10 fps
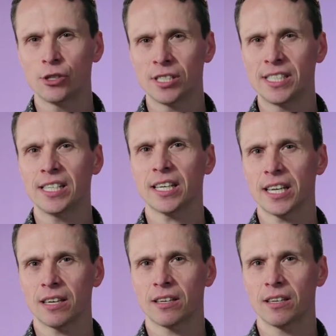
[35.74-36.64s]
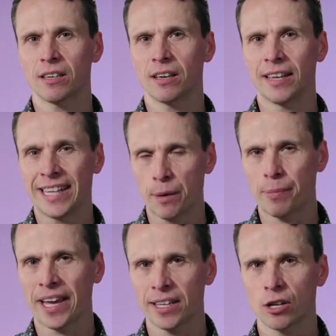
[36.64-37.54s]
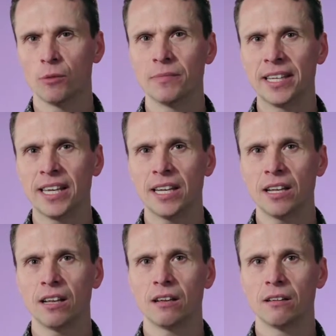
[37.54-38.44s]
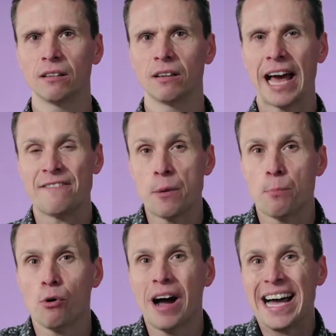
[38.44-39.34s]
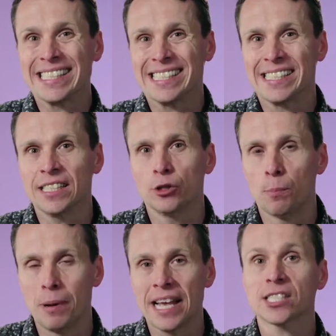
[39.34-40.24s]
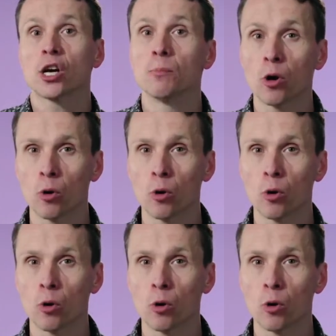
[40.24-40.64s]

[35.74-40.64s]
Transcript: de cirque euh, interprète comme tel, euh, avait pas assez de place comme